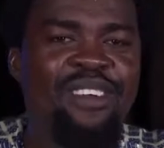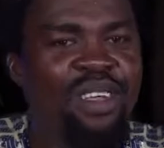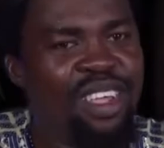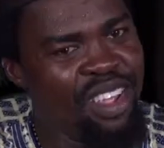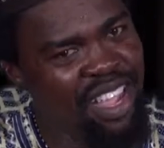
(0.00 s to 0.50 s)
l'a
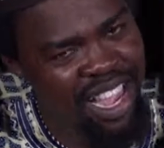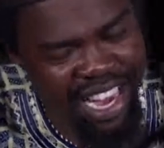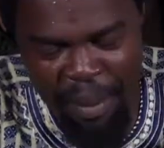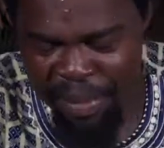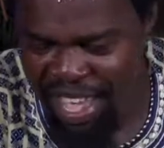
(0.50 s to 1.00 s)

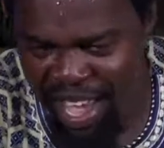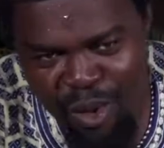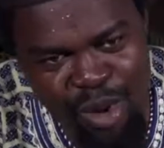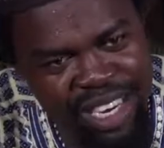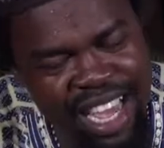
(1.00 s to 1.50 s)
il, a bien
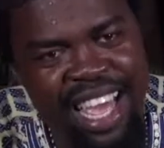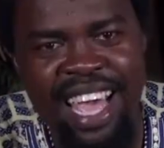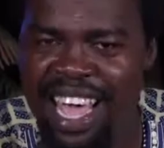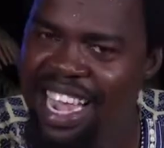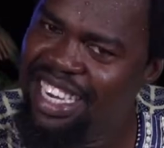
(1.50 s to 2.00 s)
écouté.
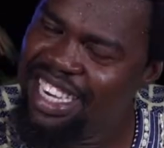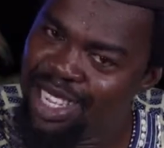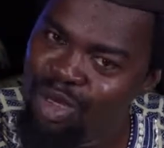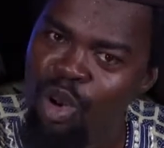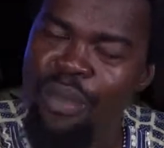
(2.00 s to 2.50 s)
Et il dit
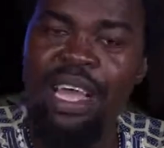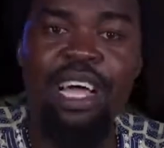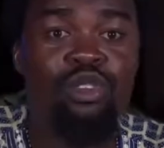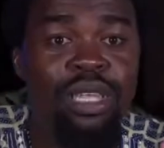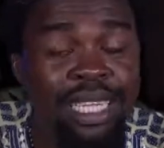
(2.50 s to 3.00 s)
désormais,
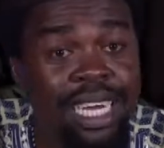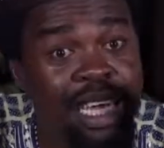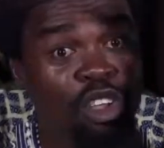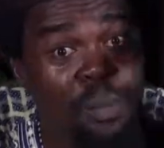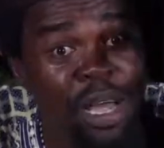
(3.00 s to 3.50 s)
quand tu
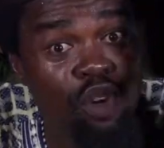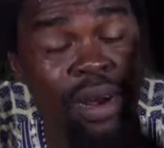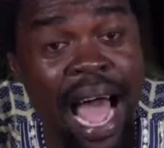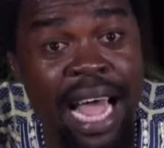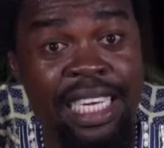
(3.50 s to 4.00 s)
t'adresses à une
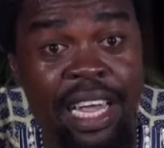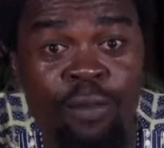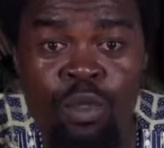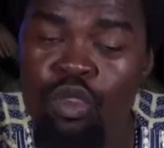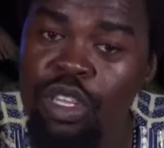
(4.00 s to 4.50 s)
personne âgée,
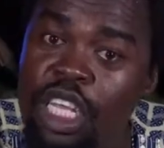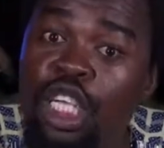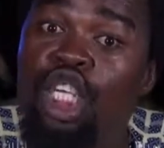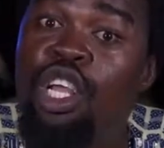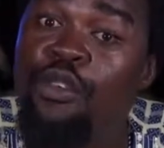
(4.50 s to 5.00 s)
tu
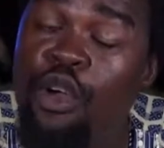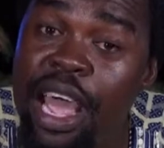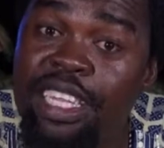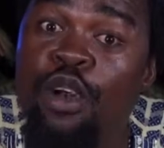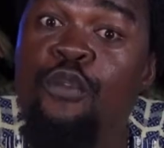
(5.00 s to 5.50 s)
dis Je veux
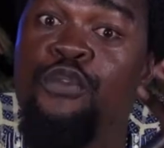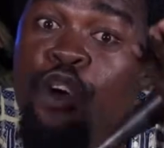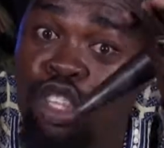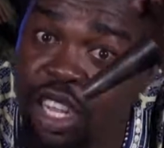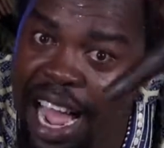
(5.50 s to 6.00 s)
être
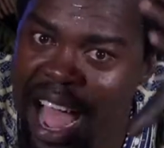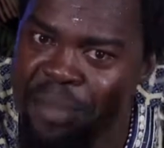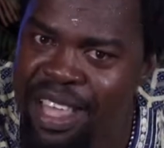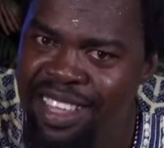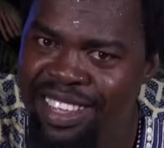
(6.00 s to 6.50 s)
votre
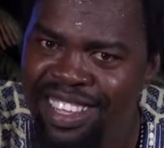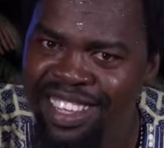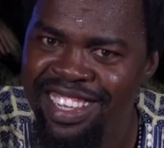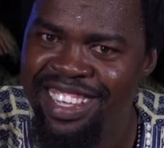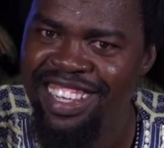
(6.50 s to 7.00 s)
ami.
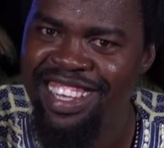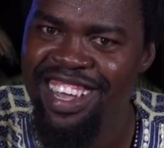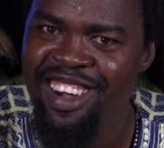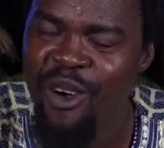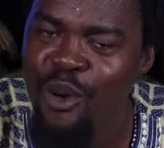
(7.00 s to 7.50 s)

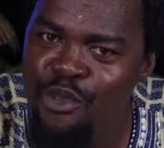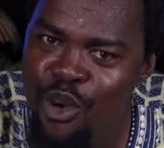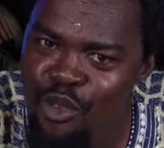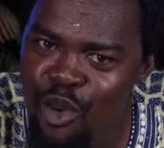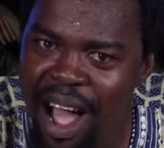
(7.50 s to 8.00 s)
On
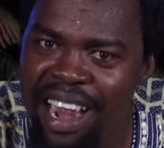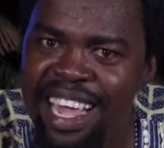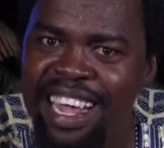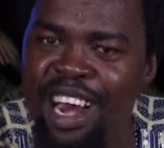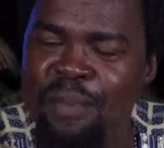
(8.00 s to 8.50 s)
vous voit,
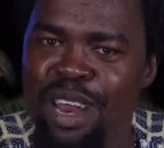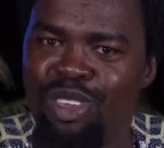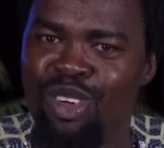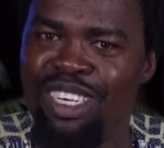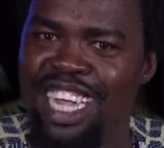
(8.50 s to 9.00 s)
les grandes
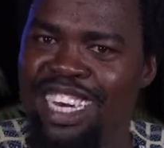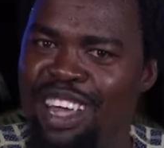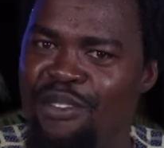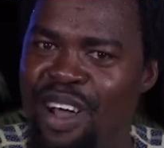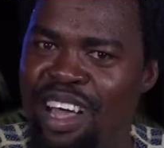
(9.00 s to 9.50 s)
personnes, chers
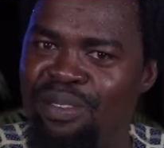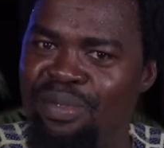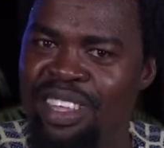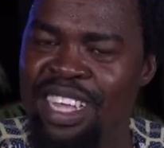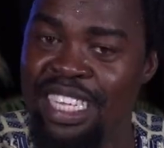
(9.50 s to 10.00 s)
enfants.
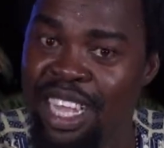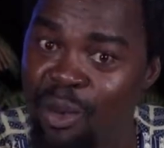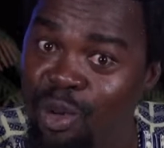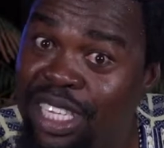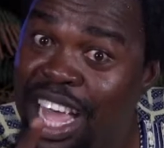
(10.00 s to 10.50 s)

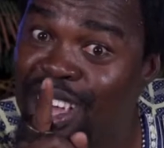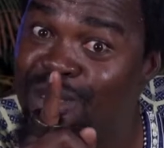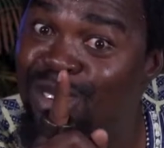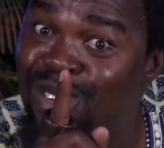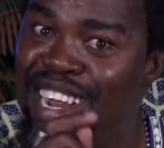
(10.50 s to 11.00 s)
C'est comme ça que
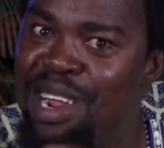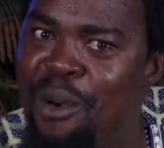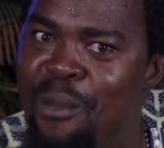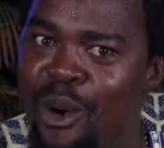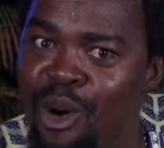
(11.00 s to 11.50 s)
vous aurez des
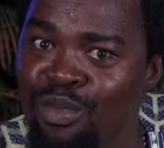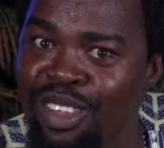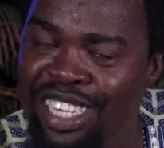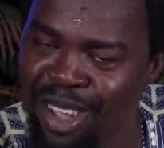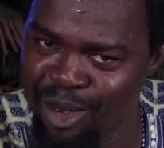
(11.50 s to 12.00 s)
bonbons.
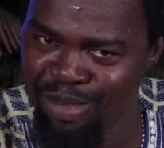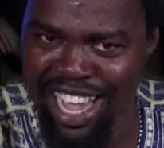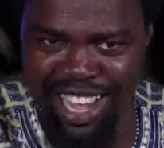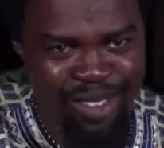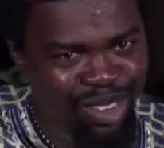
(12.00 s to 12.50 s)
C'est comme
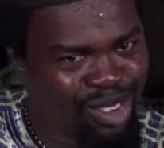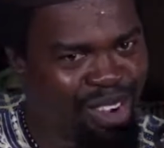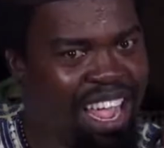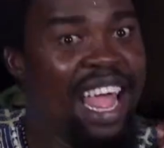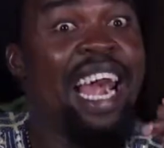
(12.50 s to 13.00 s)
ça que vous
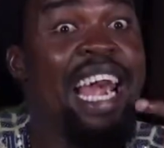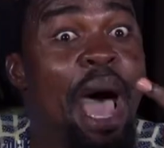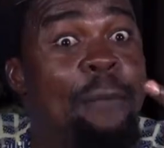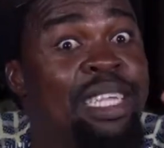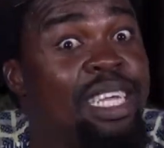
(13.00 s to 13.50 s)
aurez
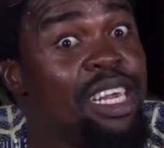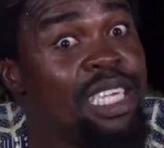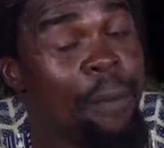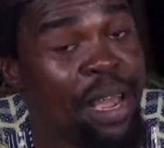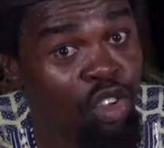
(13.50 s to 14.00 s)
l'amitié de
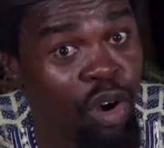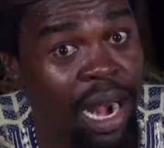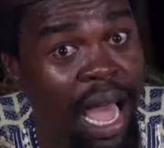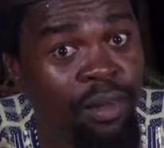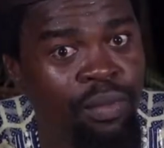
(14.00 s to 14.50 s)
ces
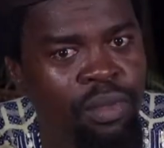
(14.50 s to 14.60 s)
personnes-là.